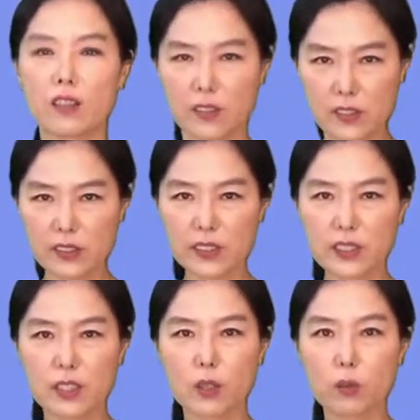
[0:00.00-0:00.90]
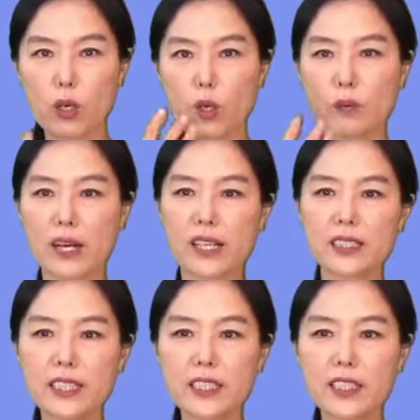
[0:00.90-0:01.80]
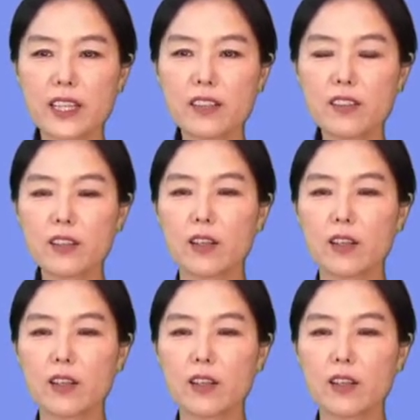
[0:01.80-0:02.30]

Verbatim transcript: uttered 뭐라고 말을 했는데요.